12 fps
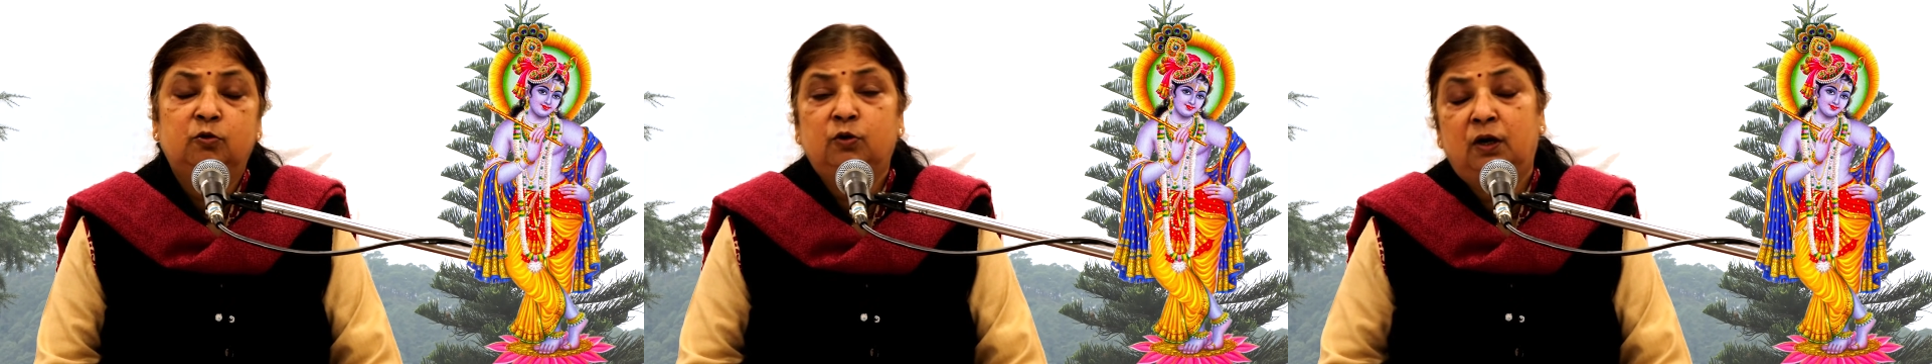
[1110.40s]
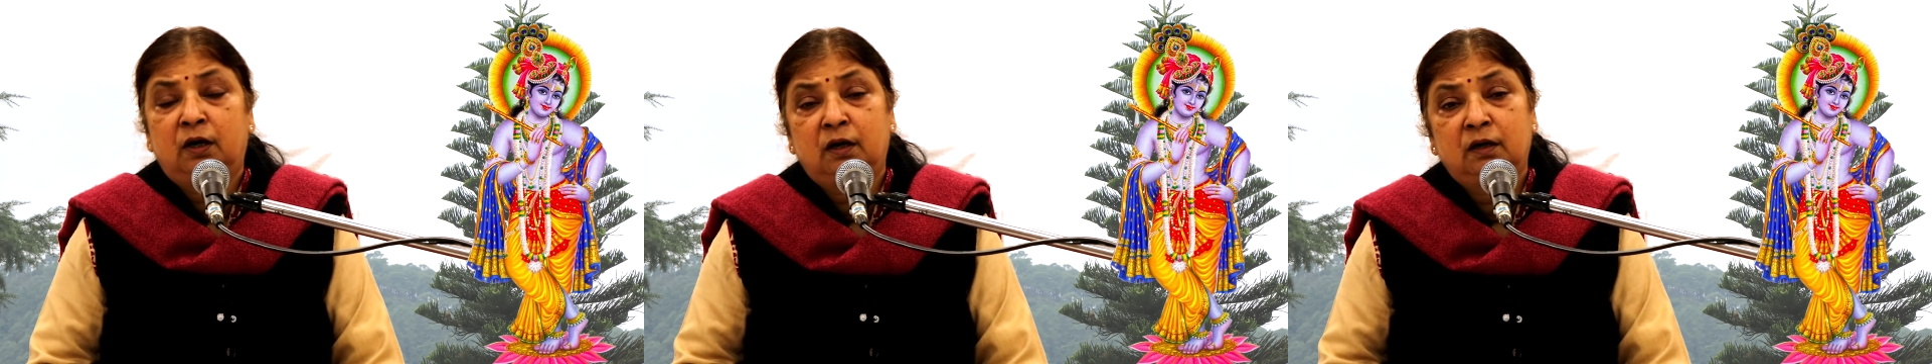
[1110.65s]
तो
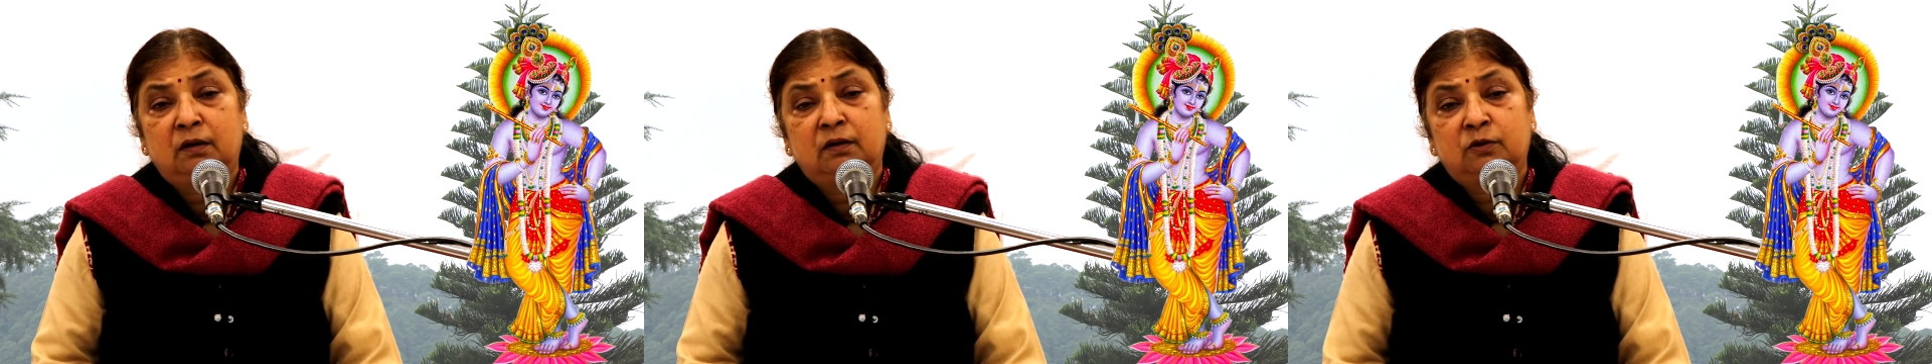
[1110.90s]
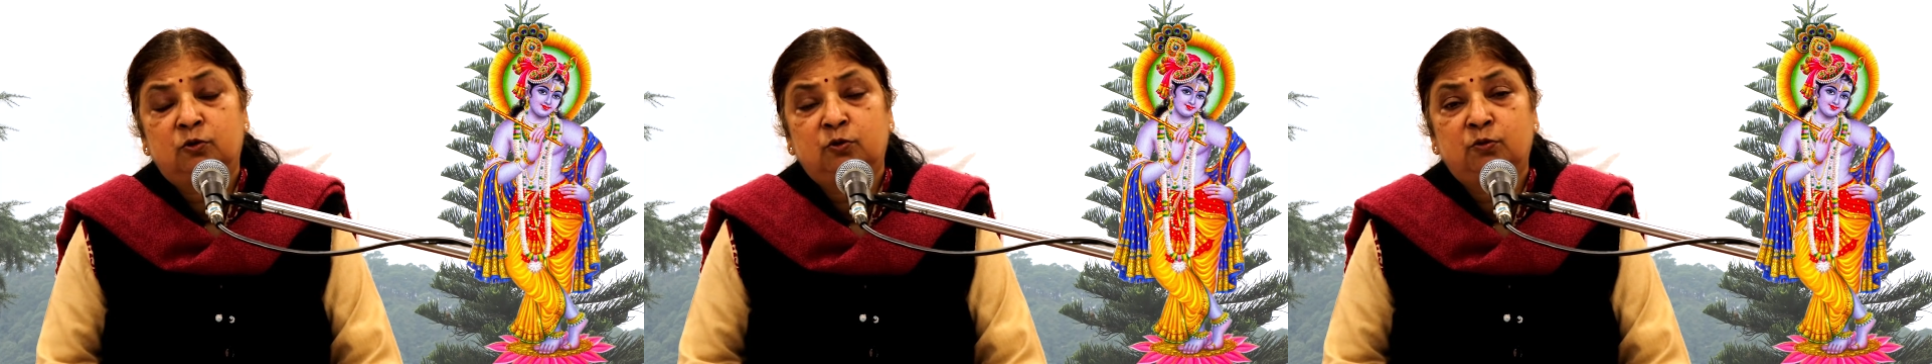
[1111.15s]
अहंग
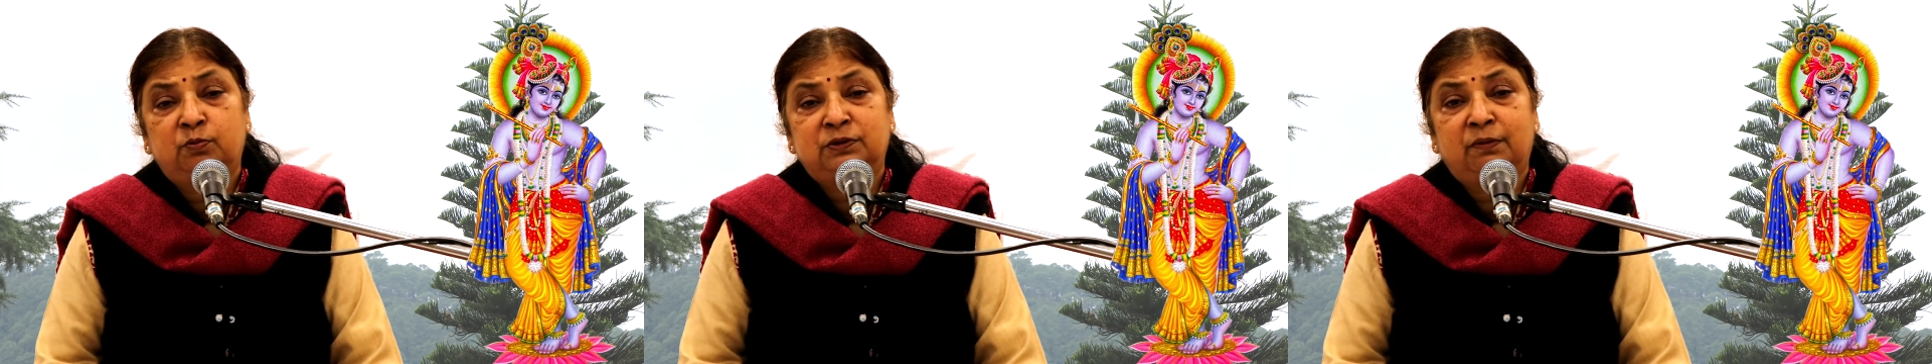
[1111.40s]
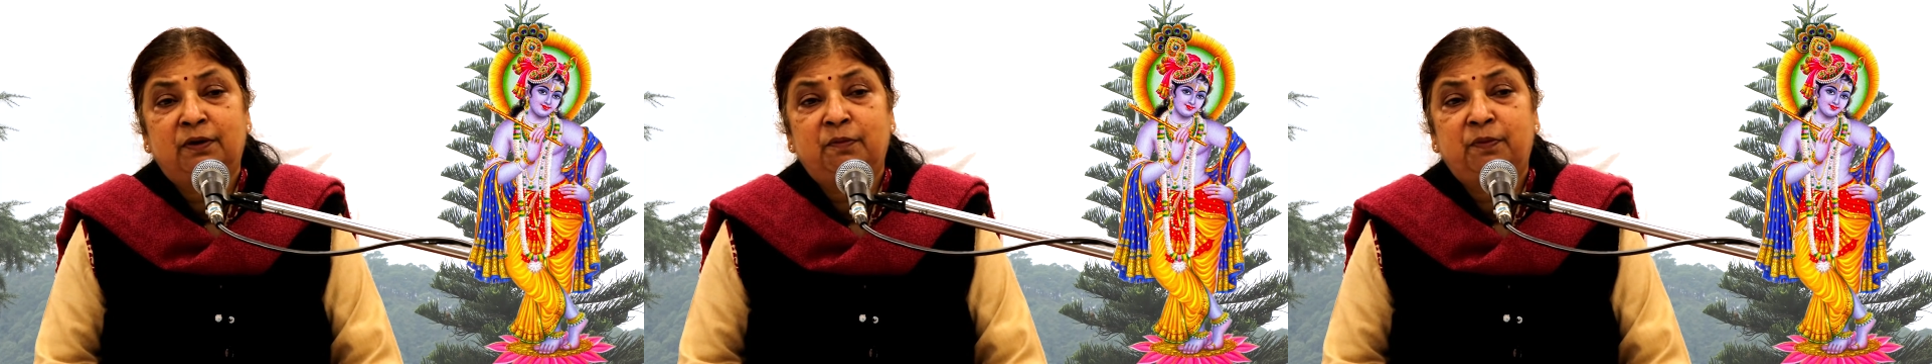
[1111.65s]
तो
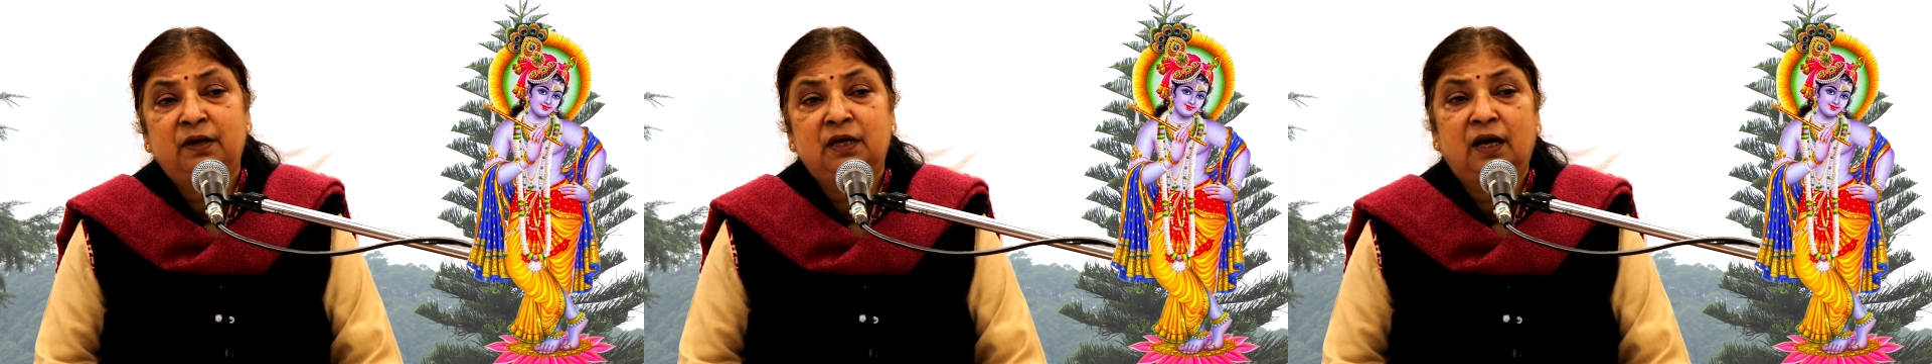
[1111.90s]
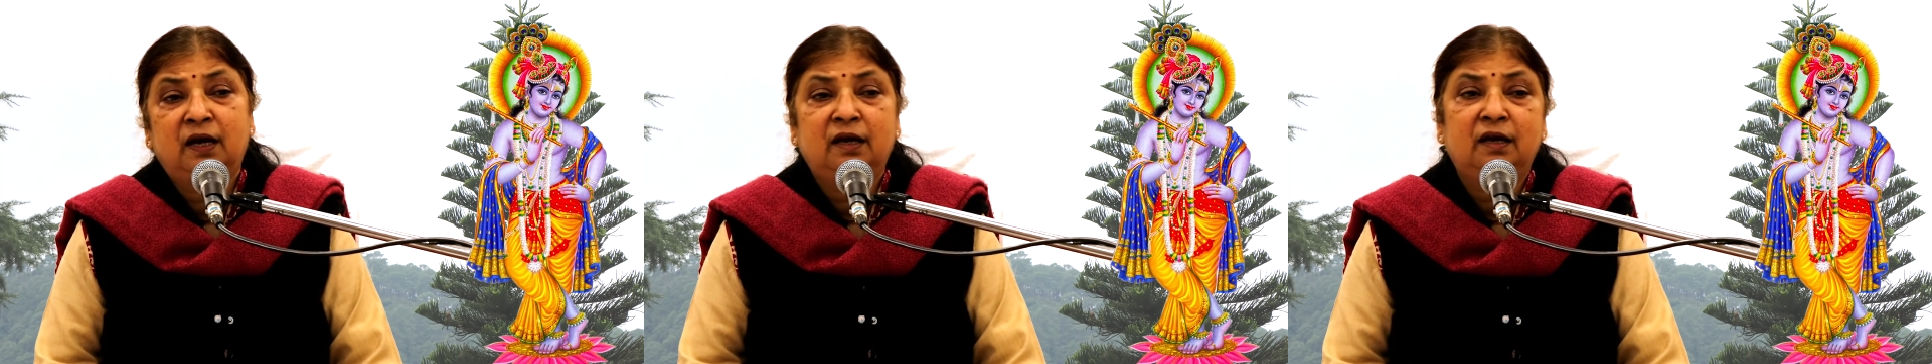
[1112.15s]
समर्पण
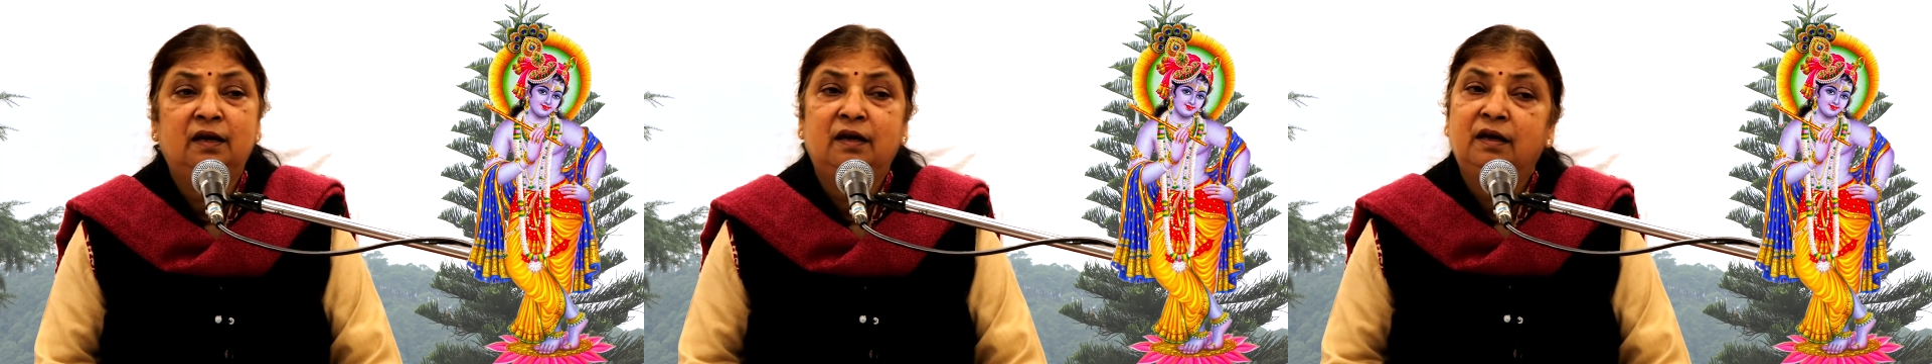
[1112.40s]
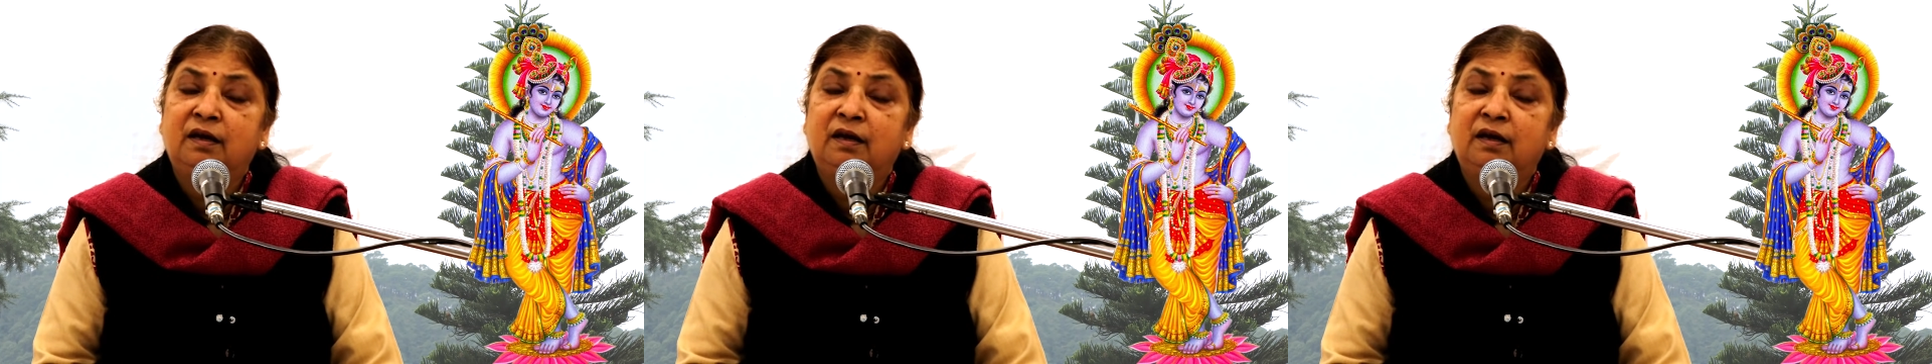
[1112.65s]
क्या है